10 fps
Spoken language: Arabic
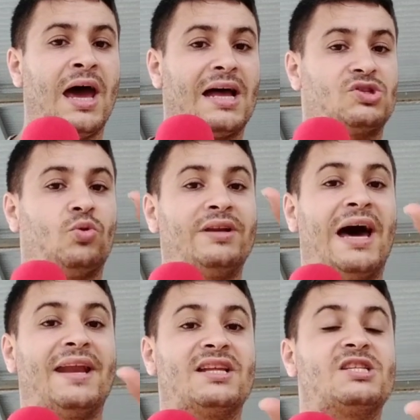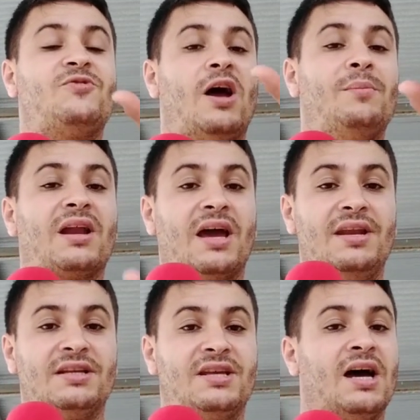ازو نهار تصفح من
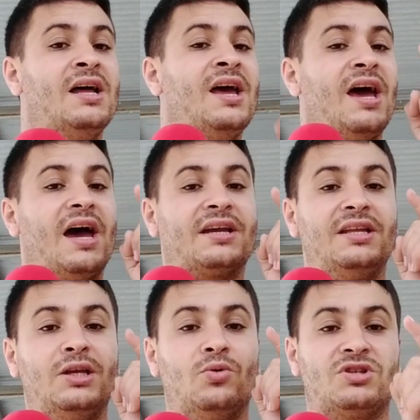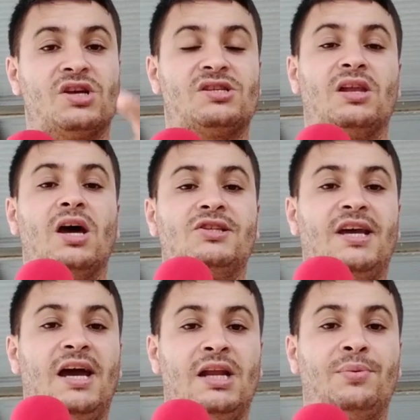القناه اكن يوجز الله
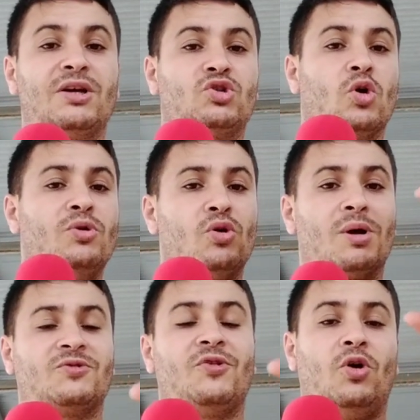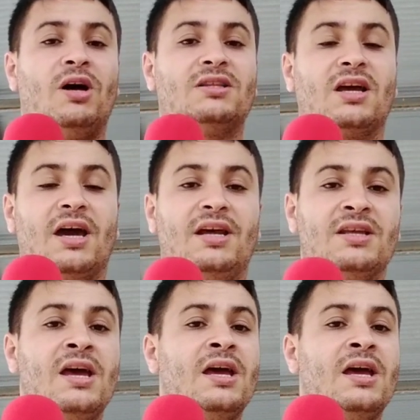تعالى بغيتكم اليوم تفرحوا هذه القناه